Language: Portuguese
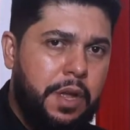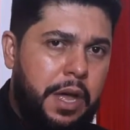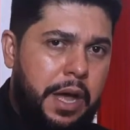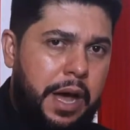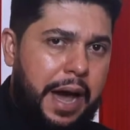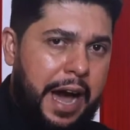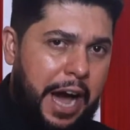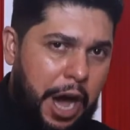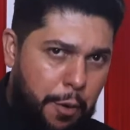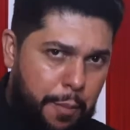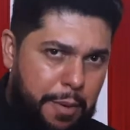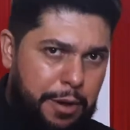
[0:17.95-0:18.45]

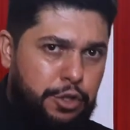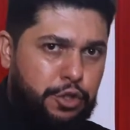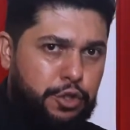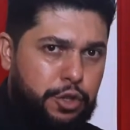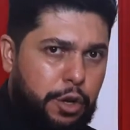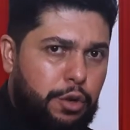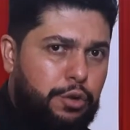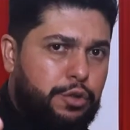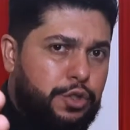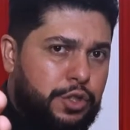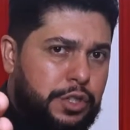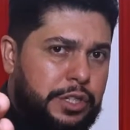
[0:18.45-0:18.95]
Há uma
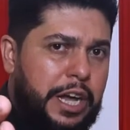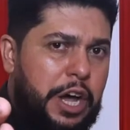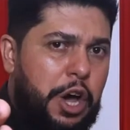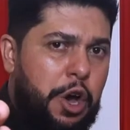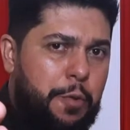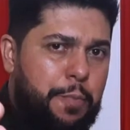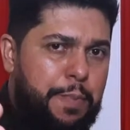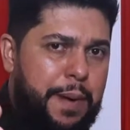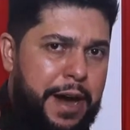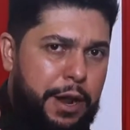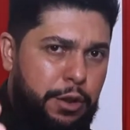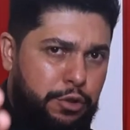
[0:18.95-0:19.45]
solução
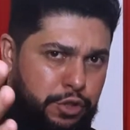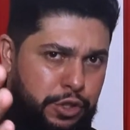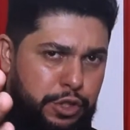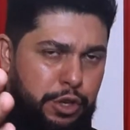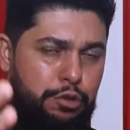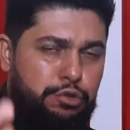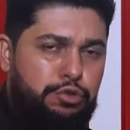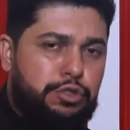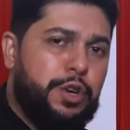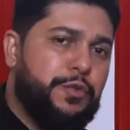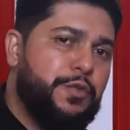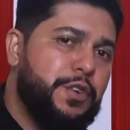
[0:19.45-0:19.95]
para o
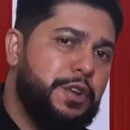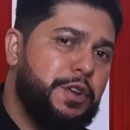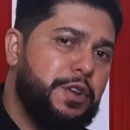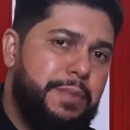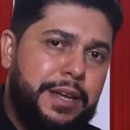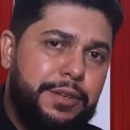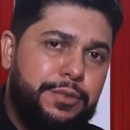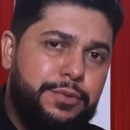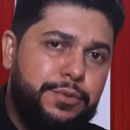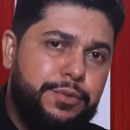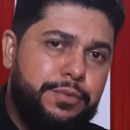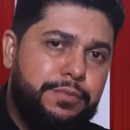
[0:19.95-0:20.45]
seu
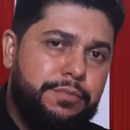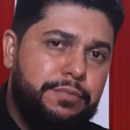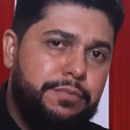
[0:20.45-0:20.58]
sofrimento.